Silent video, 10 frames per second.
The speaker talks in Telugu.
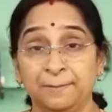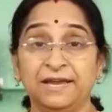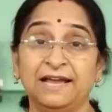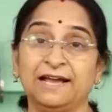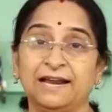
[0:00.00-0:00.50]

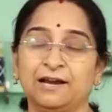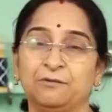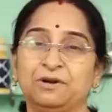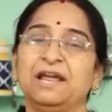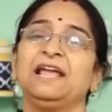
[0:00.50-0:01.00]
బియ్యం కనుక
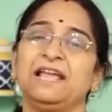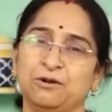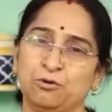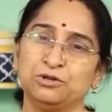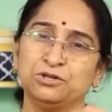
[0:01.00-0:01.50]
ఉంటే
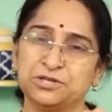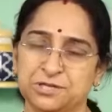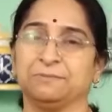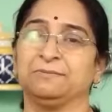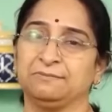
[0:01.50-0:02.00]

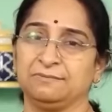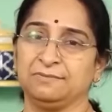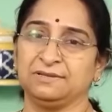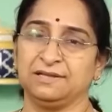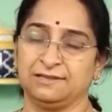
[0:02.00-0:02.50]
ఇంకొంచెం
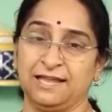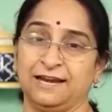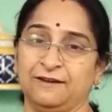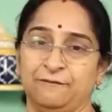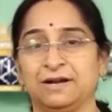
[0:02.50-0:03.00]

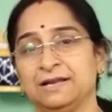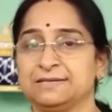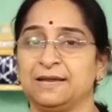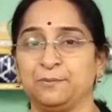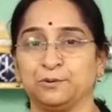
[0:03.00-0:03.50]
తిరగనివ్వండి
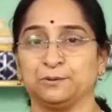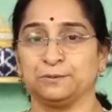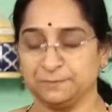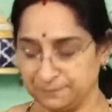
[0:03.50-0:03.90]
సరిపోతుంది